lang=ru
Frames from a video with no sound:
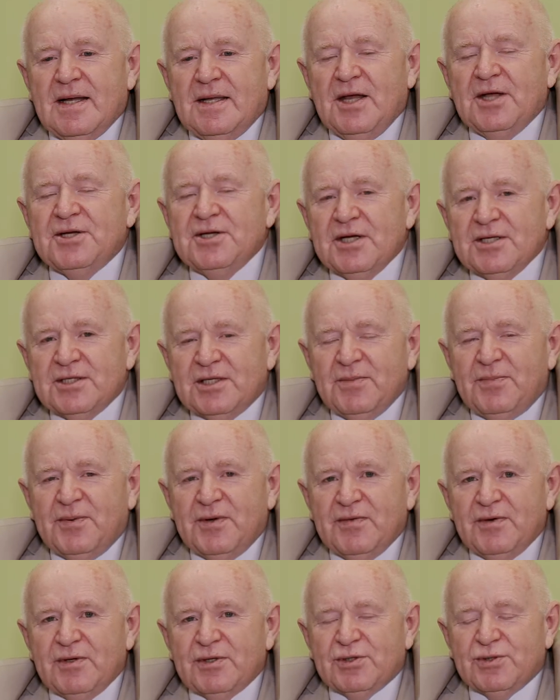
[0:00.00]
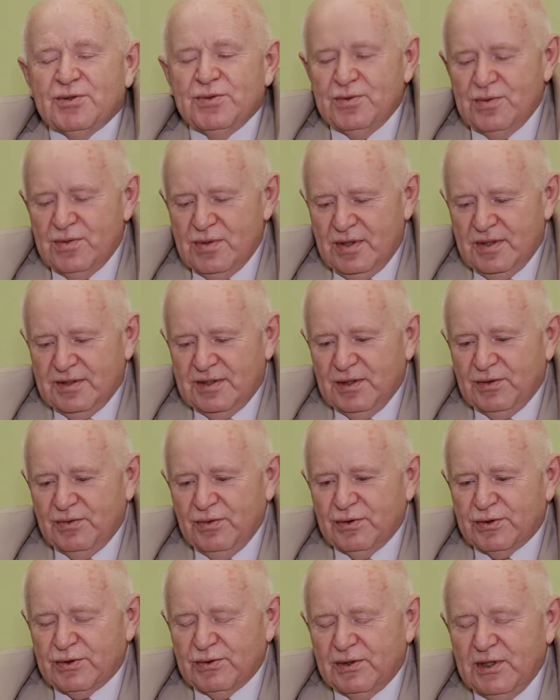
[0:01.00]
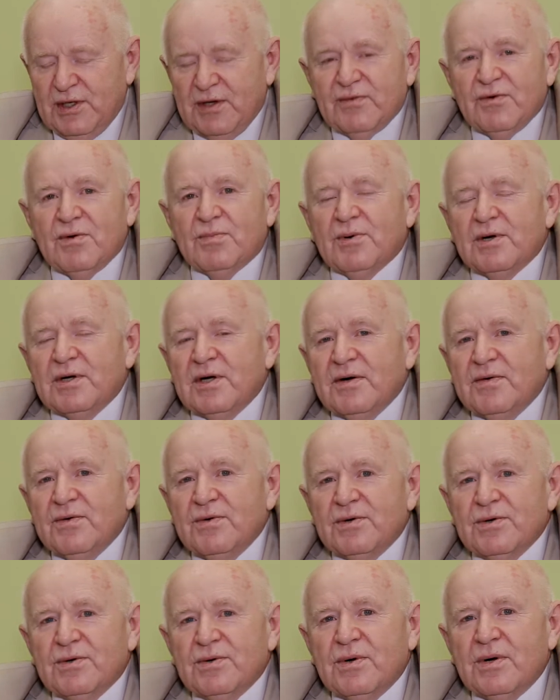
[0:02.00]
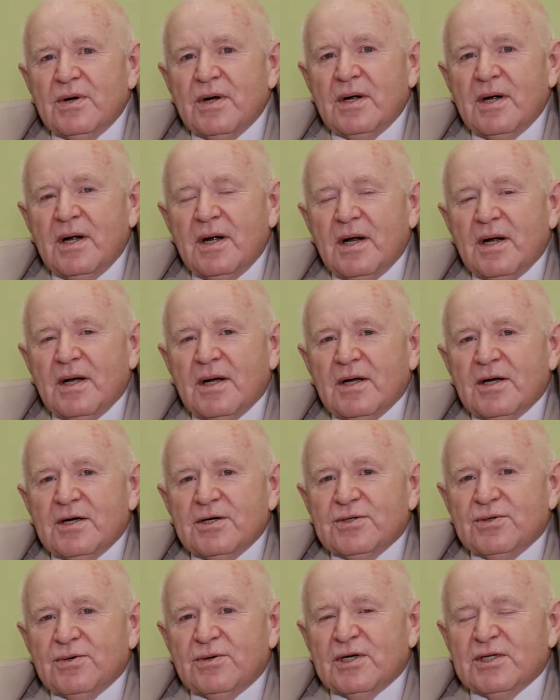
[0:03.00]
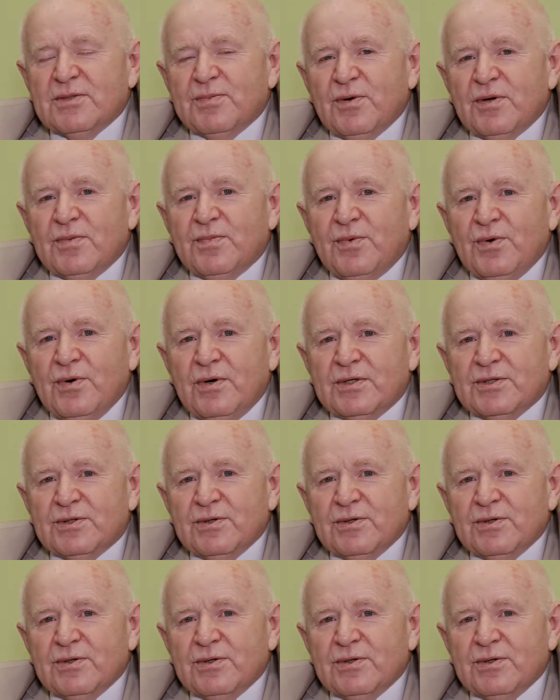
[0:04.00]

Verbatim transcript: Я часто привожу такую шутливую поговорку, что Господь Бог